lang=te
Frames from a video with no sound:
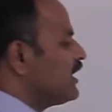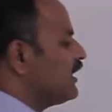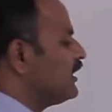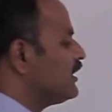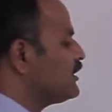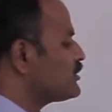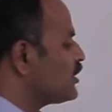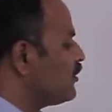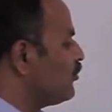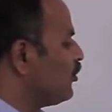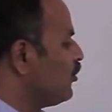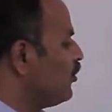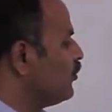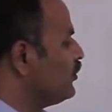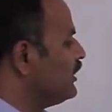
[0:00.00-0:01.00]

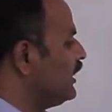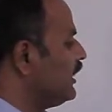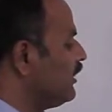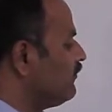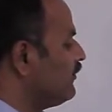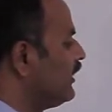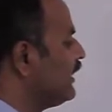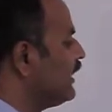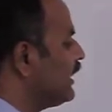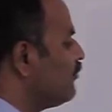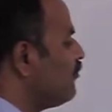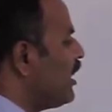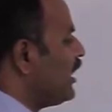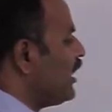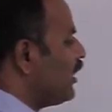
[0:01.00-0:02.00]
సంక్లిష్టములో ఉండేటటువంటి
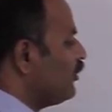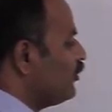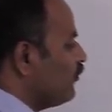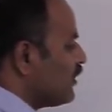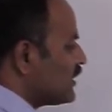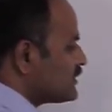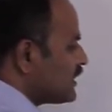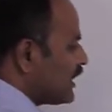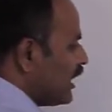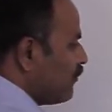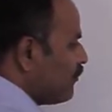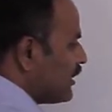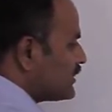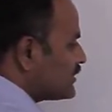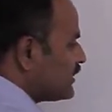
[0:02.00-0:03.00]
నిర్మాణాలను వరుసగా
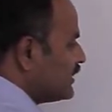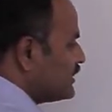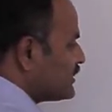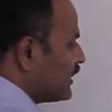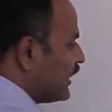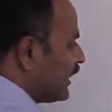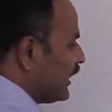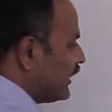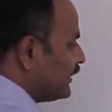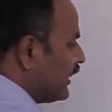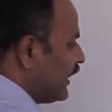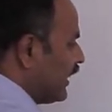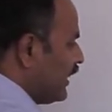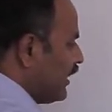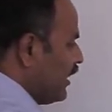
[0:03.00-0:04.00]

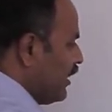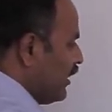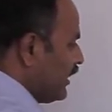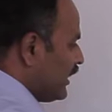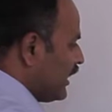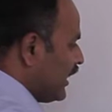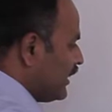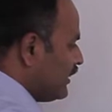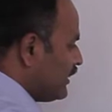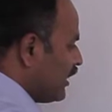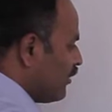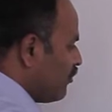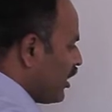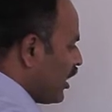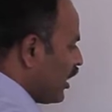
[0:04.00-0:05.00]
పరిశీలించినట్లయితే కేంద్ర
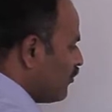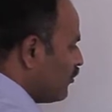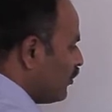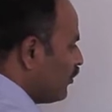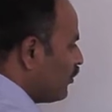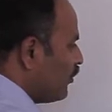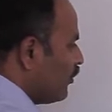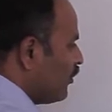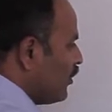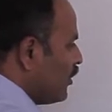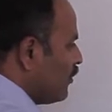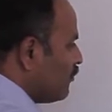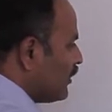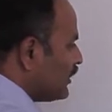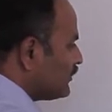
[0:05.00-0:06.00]
భాగములో
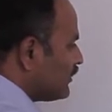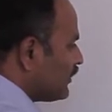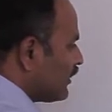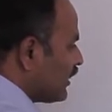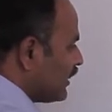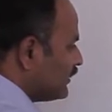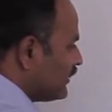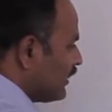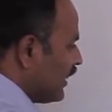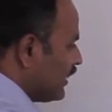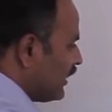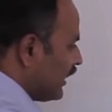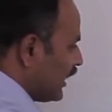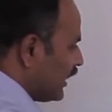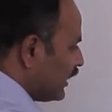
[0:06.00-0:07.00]
పత్ర
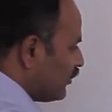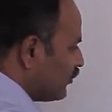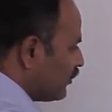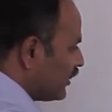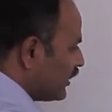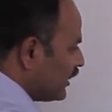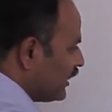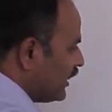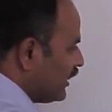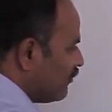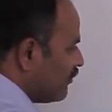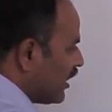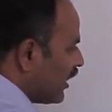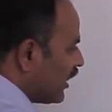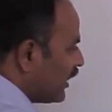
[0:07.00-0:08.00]
రంధ్రాన్ని కలిగి ఉండి ఈ
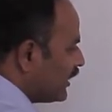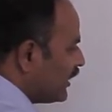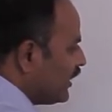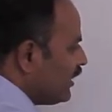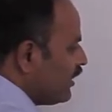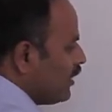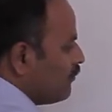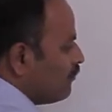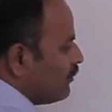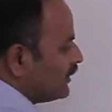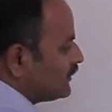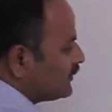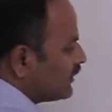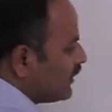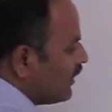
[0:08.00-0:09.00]
భాగాన్ని
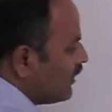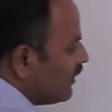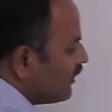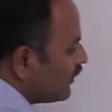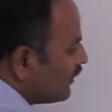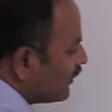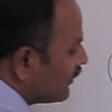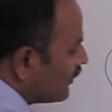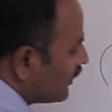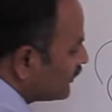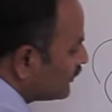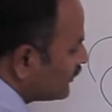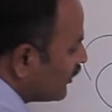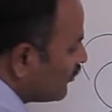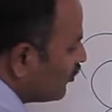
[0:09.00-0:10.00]
పత్ర
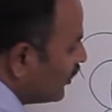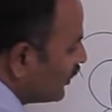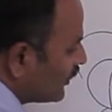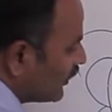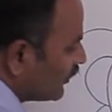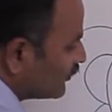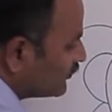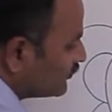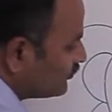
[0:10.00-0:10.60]
రంధ్రము అంటారు